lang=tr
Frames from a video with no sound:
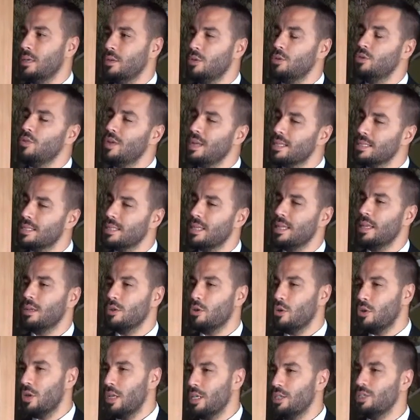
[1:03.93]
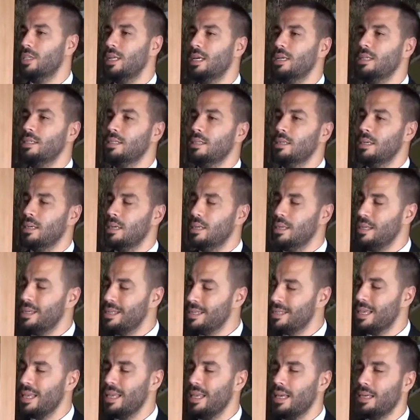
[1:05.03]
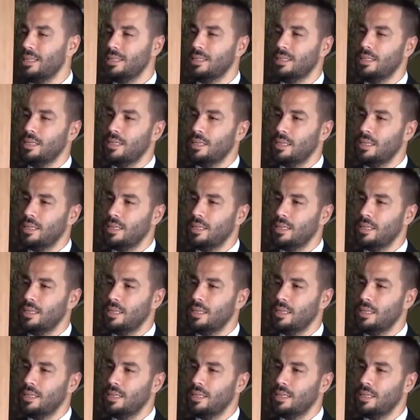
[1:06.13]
üniversiteler, kolejler, e, liseler,